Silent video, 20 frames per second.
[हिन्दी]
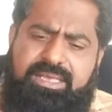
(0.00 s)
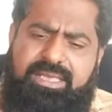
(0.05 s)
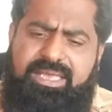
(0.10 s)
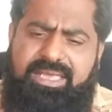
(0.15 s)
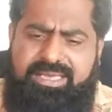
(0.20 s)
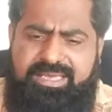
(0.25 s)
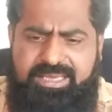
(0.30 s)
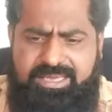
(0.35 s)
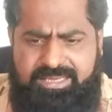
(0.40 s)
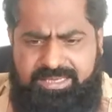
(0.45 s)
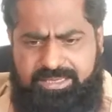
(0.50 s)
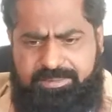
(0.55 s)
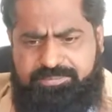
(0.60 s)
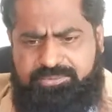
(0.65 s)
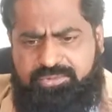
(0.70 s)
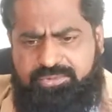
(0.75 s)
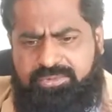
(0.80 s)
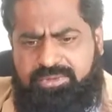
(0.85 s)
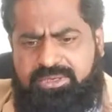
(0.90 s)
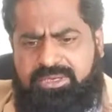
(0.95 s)
एक एक
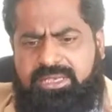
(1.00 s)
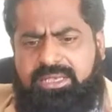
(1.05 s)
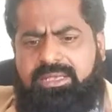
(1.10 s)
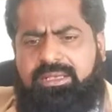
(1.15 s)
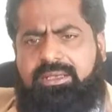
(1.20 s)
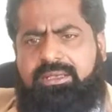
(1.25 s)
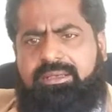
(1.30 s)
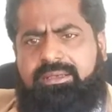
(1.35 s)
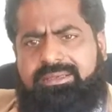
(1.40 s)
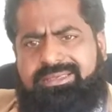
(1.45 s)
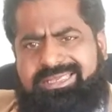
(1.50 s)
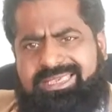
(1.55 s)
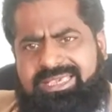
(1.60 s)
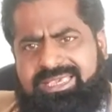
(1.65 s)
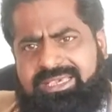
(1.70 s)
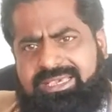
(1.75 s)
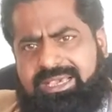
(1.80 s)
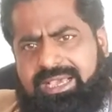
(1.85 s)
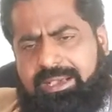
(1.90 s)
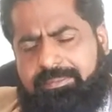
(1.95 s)
कैप्सूल
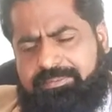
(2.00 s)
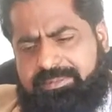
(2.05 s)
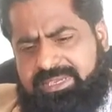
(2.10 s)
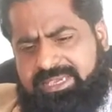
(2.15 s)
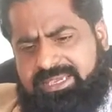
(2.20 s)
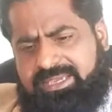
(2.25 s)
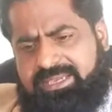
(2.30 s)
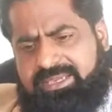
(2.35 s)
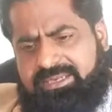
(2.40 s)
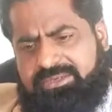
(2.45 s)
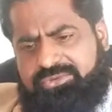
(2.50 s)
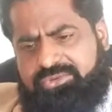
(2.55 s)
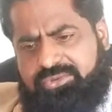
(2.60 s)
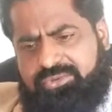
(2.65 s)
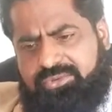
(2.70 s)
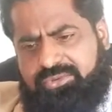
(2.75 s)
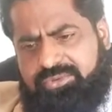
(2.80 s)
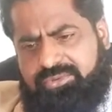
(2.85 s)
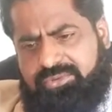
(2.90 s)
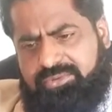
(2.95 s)
ये आपके जो
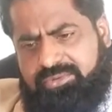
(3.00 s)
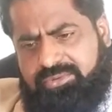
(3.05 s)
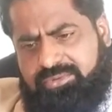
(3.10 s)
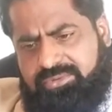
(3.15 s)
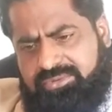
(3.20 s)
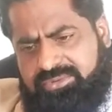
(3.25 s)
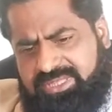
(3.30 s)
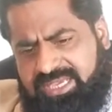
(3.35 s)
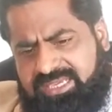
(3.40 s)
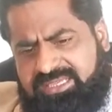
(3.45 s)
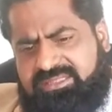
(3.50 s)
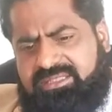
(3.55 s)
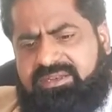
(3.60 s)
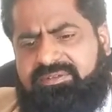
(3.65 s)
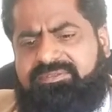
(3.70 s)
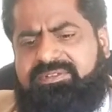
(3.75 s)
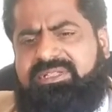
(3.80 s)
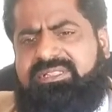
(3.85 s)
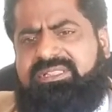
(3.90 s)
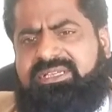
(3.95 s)
दाई
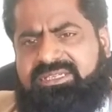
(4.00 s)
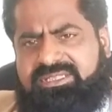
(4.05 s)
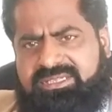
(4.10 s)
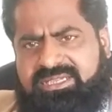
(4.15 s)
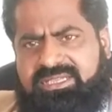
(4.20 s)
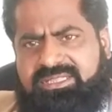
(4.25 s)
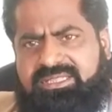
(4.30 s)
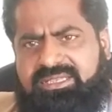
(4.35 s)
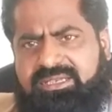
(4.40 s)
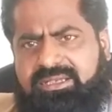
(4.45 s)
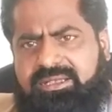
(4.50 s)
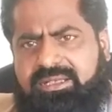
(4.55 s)
तरफ के दर्द का था